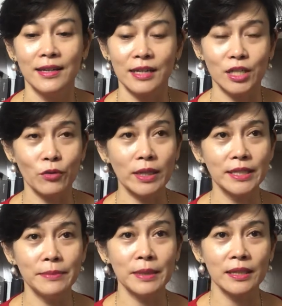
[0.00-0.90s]
Kecuali
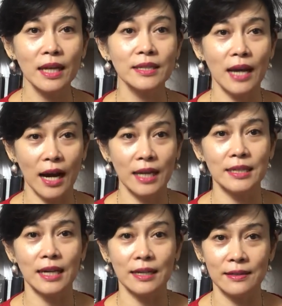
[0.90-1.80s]
diminta dia akan
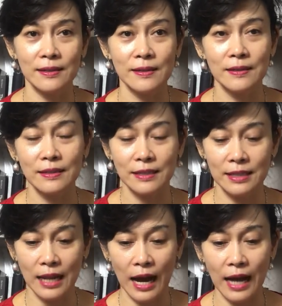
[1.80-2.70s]
dengan
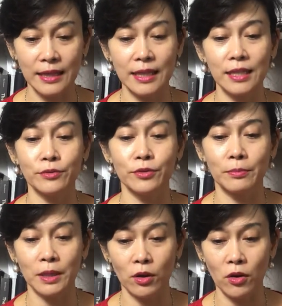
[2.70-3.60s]
senang hati
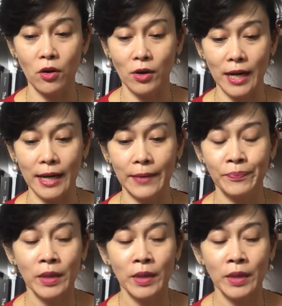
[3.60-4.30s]
untuk menolong orang.